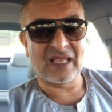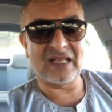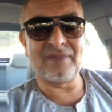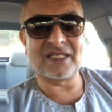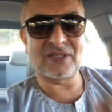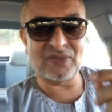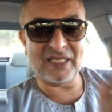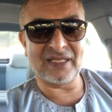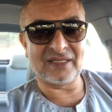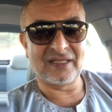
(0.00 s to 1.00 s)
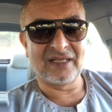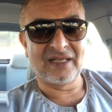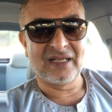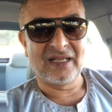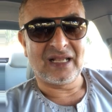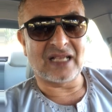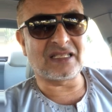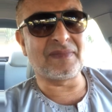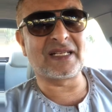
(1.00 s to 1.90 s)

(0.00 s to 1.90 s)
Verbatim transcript: المسؤولين عشان